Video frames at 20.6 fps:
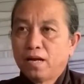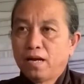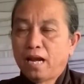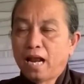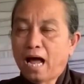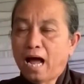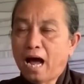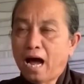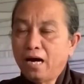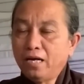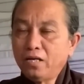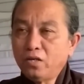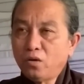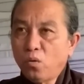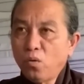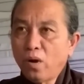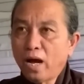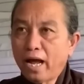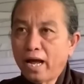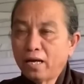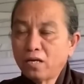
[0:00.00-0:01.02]
là ở
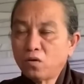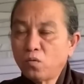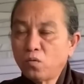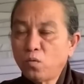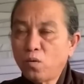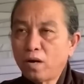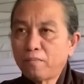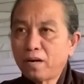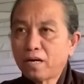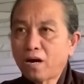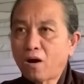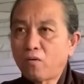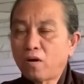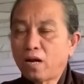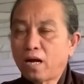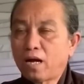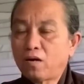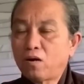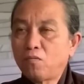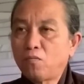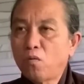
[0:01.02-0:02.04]
Vũ Hán Trung Quốc bắt đầu
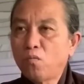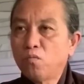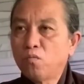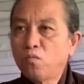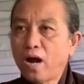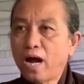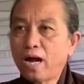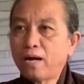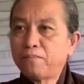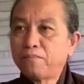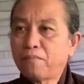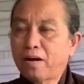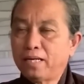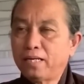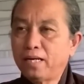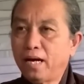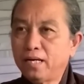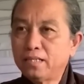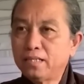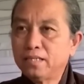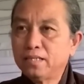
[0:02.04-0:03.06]
là nó bùng phát mạnh
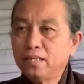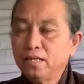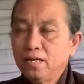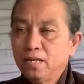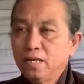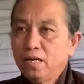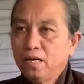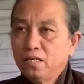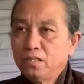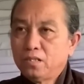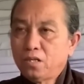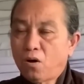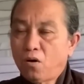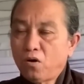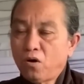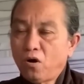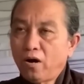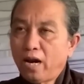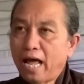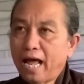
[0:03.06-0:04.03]
lên rồi nó